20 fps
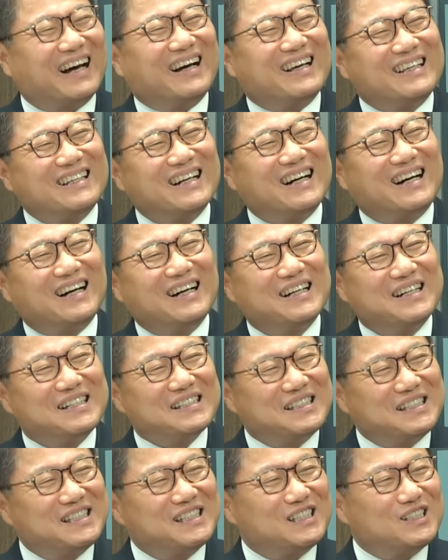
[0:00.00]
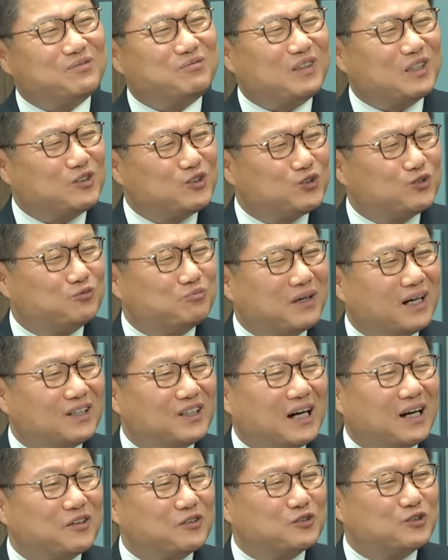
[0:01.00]
나이가 70대
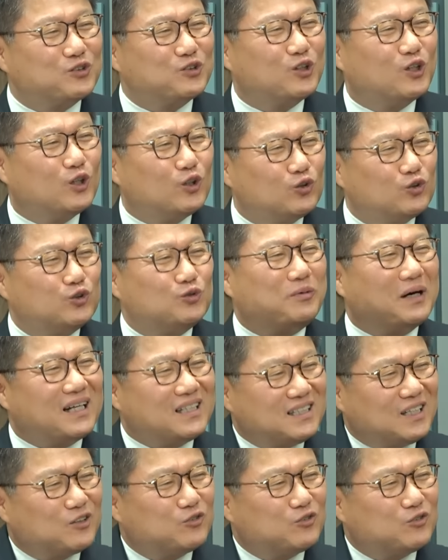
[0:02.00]
중반하고도 후반이에요,